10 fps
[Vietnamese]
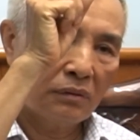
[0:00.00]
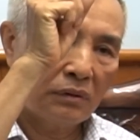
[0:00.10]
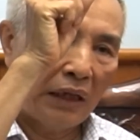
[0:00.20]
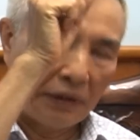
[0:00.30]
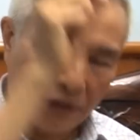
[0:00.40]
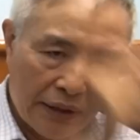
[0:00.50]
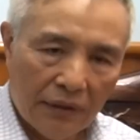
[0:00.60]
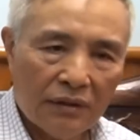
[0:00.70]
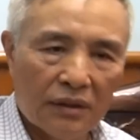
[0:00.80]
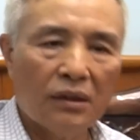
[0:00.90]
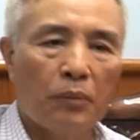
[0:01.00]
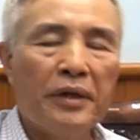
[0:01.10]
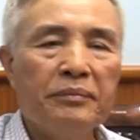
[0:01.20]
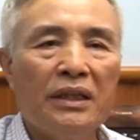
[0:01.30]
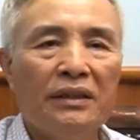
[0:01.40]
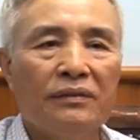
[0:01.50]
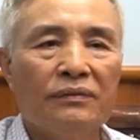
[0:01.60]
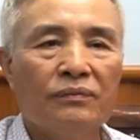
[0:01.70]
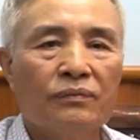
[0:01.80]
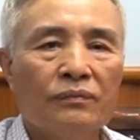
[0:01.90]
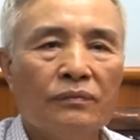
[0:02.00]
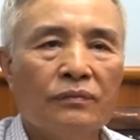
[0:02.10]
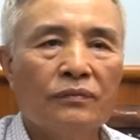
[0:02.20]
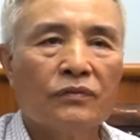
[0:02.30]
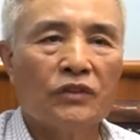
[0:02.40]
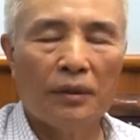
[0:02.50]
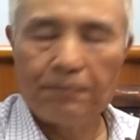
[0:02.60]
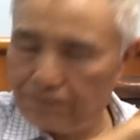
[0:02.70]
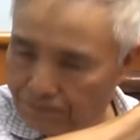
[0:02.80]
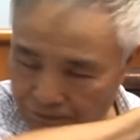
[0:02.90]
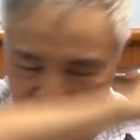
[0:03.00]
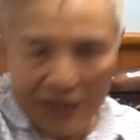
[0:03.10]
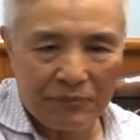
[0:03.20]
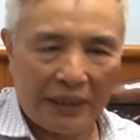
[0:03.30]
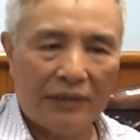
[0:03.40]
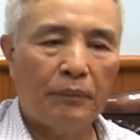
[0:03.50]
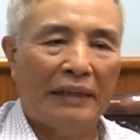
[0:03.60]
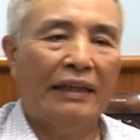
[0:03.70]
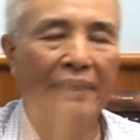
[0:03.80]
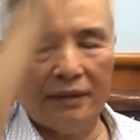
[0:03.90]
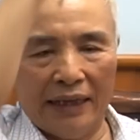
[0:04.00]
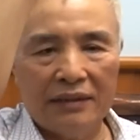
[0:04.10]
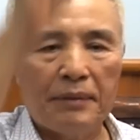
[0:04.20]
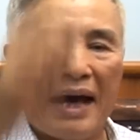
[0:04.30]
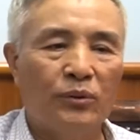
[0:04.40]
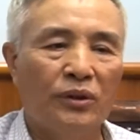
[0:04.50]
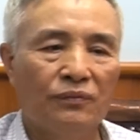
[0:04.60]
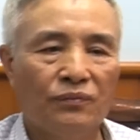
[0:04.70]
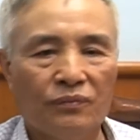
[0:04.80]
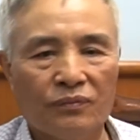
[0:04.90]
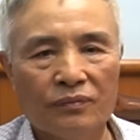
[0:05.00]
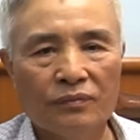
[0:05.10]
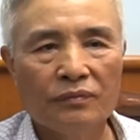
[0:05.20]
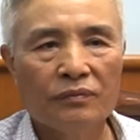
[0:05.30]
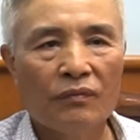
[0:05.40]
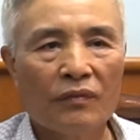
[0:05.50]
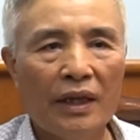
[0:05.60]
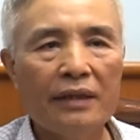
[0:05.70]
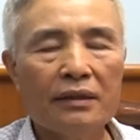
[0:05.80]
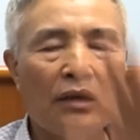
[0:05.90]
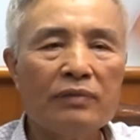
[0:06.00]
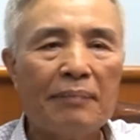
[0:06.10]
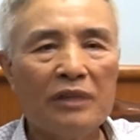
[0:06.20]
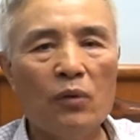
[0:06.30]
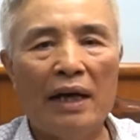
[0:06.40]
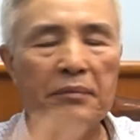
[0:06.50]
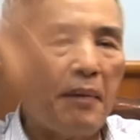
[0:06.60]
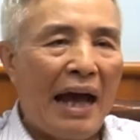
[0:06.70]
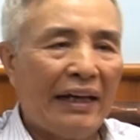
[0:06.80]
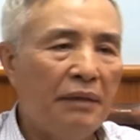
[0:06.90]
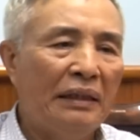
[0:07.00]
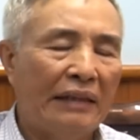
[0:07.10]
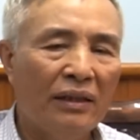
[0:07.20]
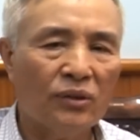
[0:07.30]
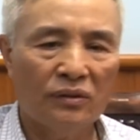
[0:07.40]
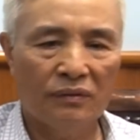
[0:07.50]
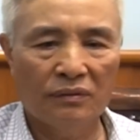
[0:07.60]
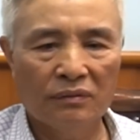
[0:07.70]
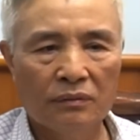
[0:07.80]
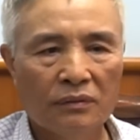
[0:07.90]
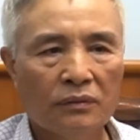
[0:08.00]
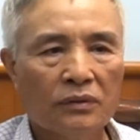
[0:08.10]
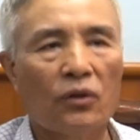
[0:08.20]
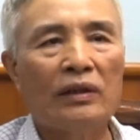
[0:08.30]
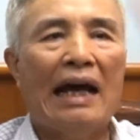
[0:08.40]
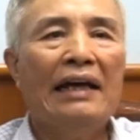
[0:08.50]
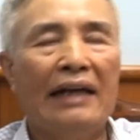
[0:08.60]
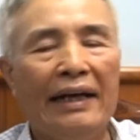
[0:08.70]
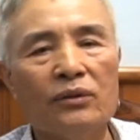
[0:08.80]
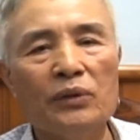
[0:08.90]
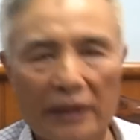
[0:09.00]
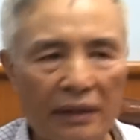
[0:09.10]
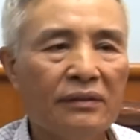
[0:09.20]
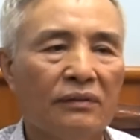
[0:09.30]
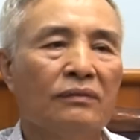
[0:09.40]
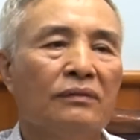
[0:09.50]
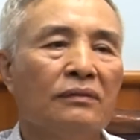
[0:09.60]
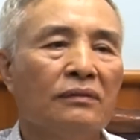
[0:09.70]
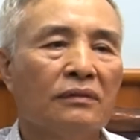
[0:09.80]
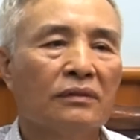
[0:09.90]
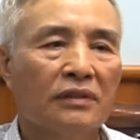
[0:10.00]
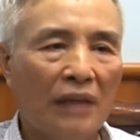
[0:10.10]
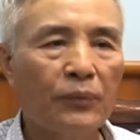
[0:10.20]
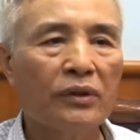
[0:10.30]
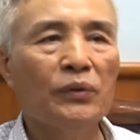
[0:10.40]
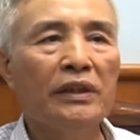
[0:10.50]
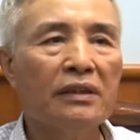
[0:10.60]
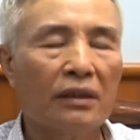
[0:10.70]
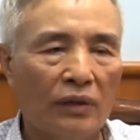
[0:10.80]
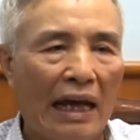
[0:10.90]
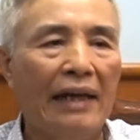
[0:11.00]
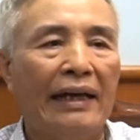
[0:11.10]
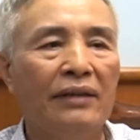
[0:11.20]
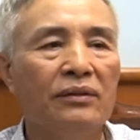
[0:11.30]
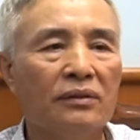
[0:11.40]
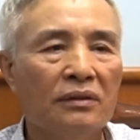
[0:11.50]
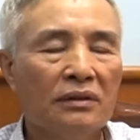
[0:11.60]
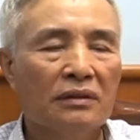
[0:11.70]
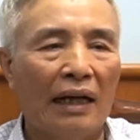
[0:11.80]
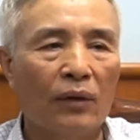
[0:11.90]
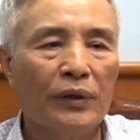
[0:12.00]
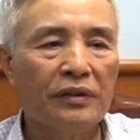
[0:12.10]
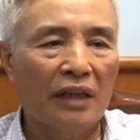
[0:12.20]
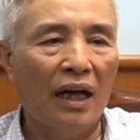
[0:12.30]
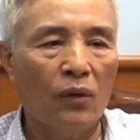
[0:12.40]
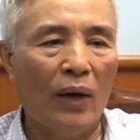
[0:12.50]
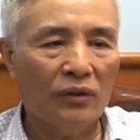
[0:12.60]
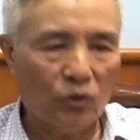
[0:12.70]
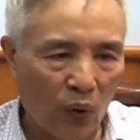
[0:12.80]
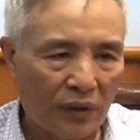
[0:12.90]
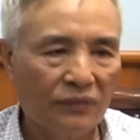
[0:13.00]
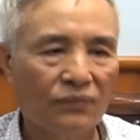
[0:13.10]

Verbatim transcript: thằng Chiến giữ khẩu B bốn mươi. Thì phát thằng tay nó bắn cháy cái cái thứ ba luôn. Thế thì trong năm sáu cái mới ba cái bắn cháy rồi. Còn hai cái tôi nghĩ sau này tôi nghĩ là còn hai cái nó thằng Ngụy nó sợ quá nó chuồn.